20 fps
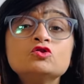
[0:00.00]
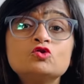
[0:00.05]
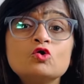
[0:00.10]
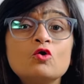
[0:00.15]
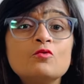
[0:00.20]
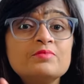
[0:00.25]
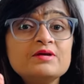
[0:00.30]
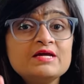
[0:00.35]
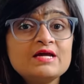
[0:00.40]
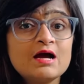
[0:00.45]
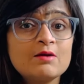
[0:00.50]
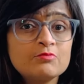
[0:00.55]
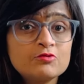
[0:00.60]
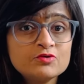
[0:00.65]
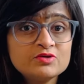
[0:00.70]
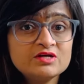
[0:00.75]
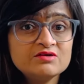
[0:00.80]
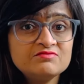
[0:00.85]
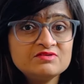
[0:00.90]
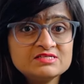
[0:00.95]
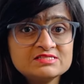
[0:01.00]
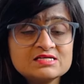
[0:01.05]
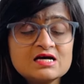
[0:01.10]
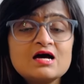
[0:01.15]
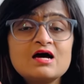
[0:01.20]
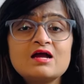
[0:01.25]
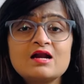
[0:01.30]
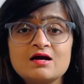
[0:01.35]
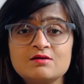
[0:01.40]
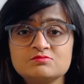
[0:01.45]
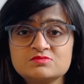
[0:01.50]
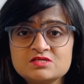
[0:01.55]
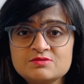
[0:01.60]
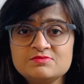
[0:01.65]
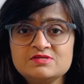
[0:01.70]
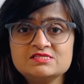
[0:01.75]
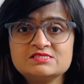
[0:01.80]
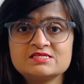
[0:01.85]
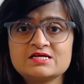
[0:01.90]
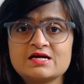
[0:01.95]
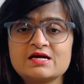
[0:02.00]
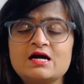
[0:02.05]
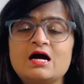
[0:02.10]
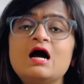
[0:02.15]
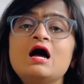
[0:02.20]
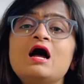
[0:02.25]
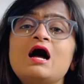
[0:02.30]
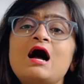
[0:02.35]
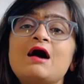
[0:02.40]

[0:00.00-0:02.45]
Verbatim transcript: तो भी आपको ये वीजा आराम से मिल जाएगा